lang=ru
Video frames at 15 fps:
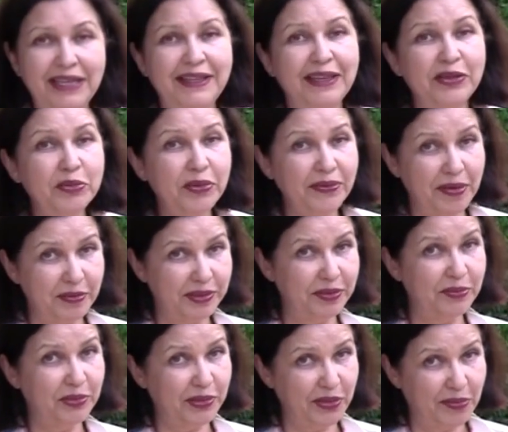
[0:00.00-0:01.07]
Я думаю, вам это
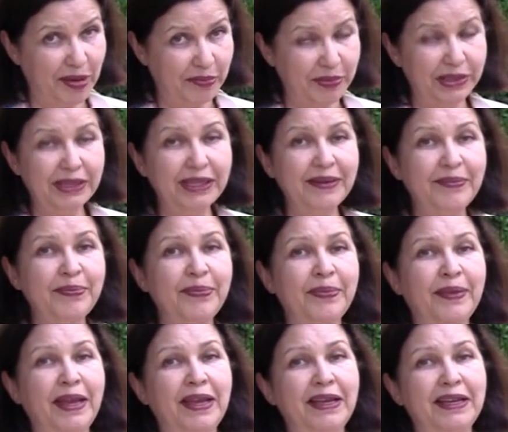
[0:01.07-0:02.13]
будет любопытно.
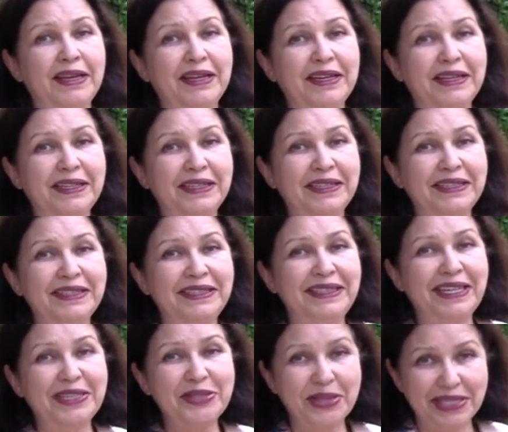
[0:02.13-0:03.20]
Э,
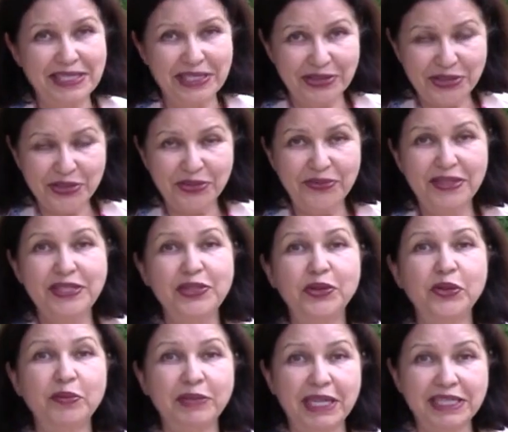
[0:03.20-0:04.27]
так что до следующего видео,
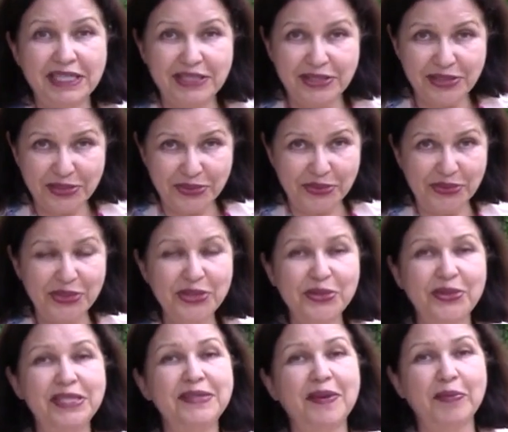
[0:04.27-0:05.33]
но подождите
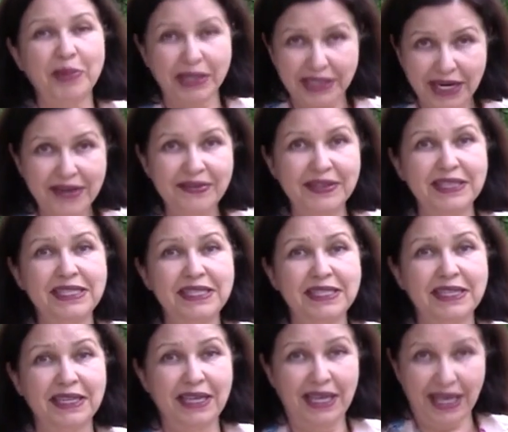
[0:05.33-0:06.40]
секундочку, если вам
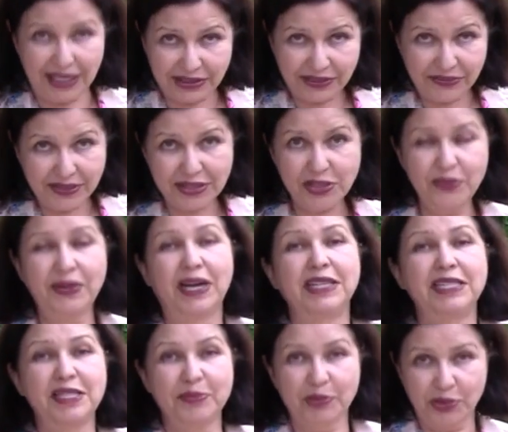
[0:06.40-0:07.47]
понравилось это видео, вы
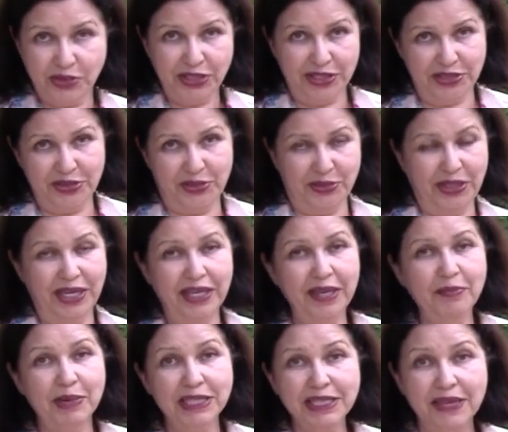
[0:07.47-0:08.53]
хотите получать еще
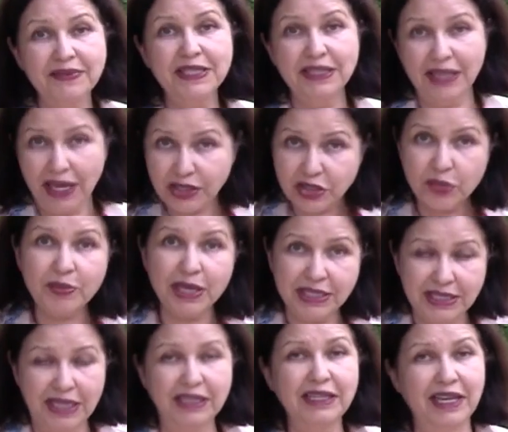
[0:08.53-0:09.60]
такие, поставьте лайк, чтобы я
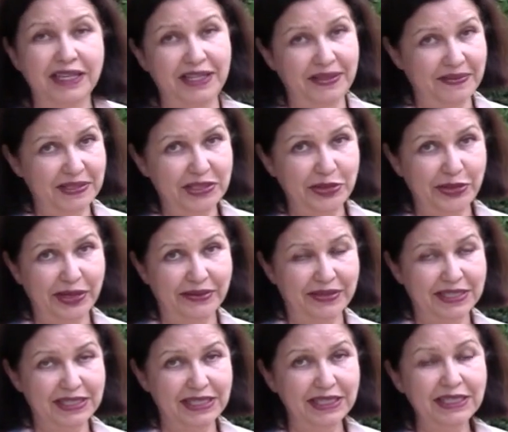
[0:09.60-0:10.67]
знала, какие видео для
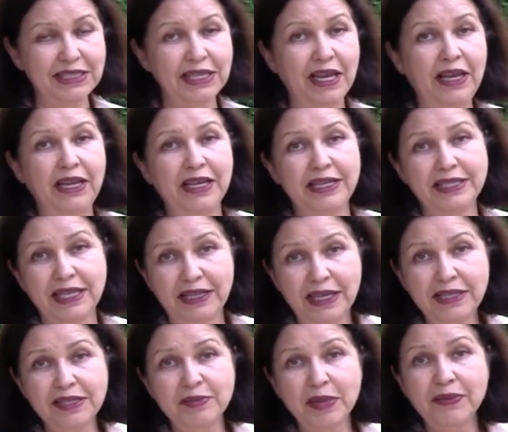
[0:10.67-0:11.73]
вас делать. И
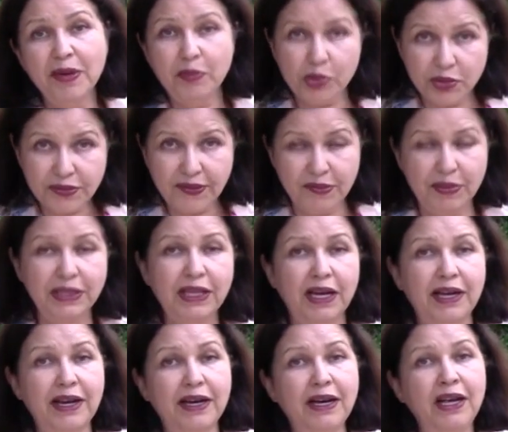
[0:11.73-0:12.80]
задайте мне вопрос в
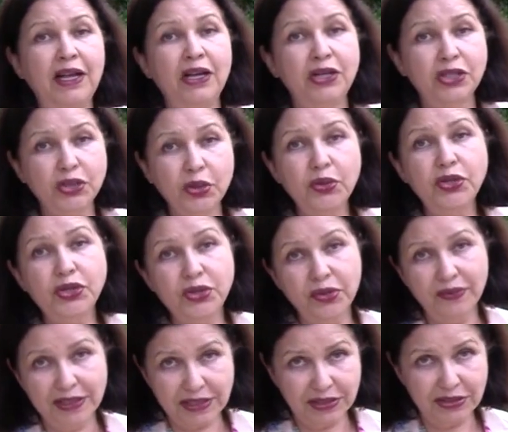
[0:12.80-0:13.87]
комментариях, что
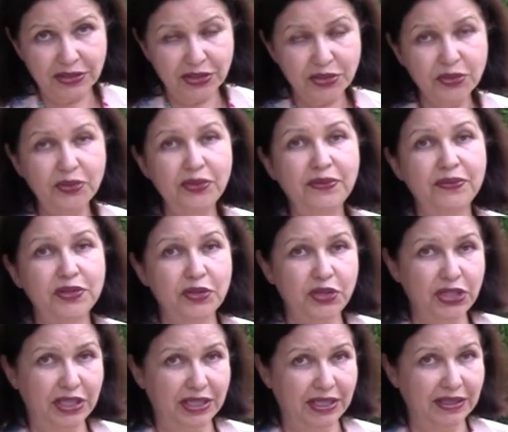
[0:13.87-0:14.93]
еще вас интересует в
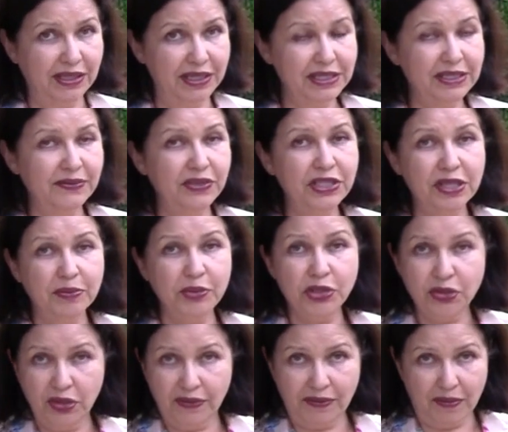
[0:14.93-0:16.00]
изучении английского, чем
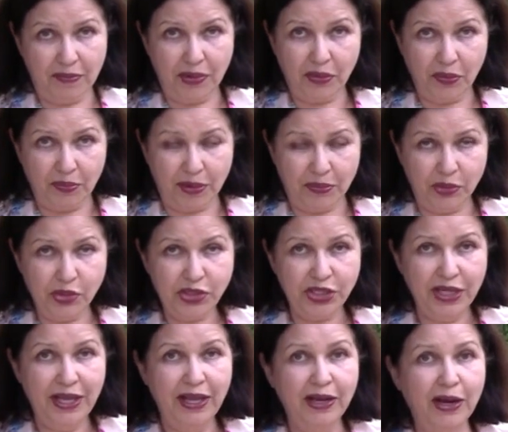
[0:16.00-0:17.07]
еще я вам могу
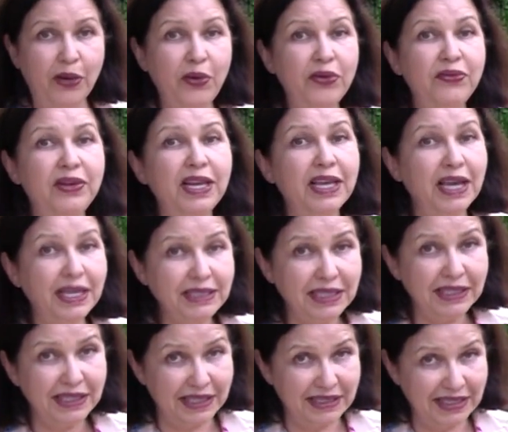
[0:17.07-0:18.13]
помочь, какой
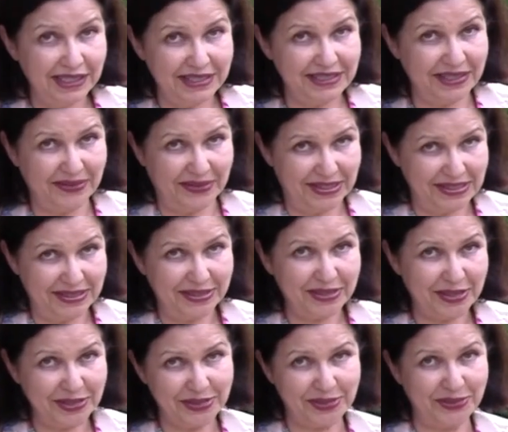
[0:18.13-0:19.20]
влиятельный английский вас
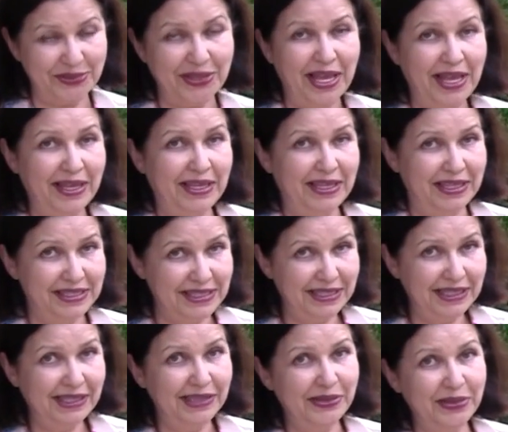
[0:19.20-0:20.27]
интересует,
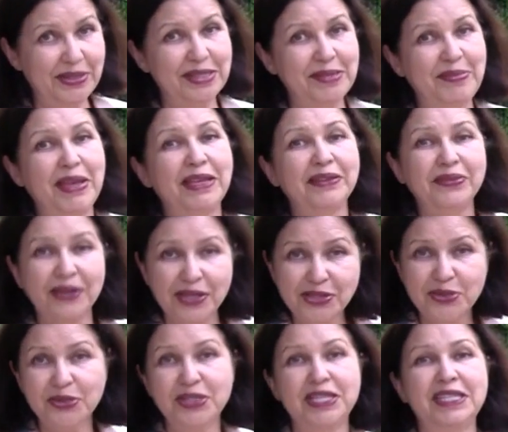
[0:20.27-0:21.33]
язык, который изменит
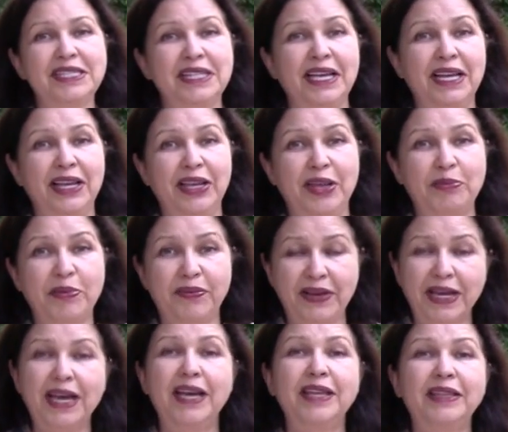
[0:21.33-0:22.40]
вашу жизнь и
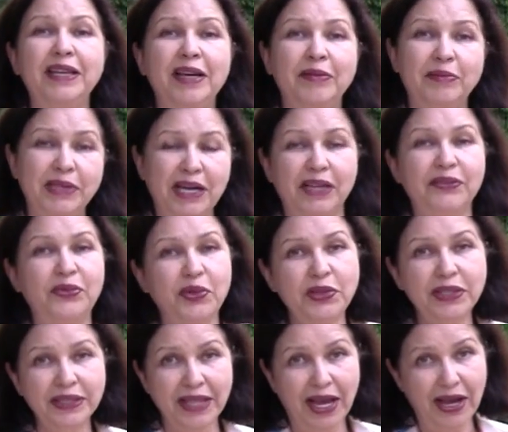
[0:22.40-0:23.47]
повлияет
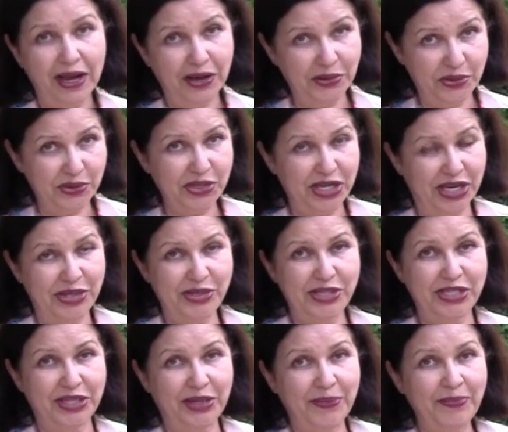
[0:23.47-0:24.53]
благотворно на
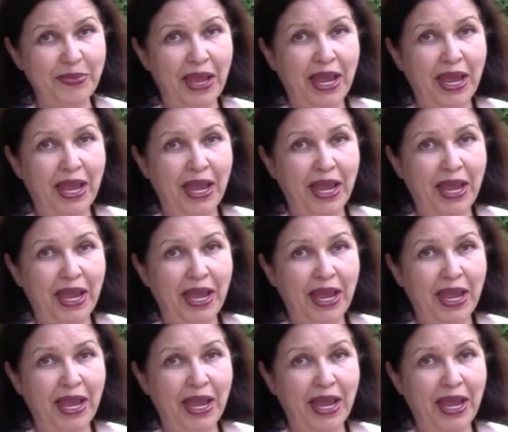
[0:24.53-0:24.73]
окружающих.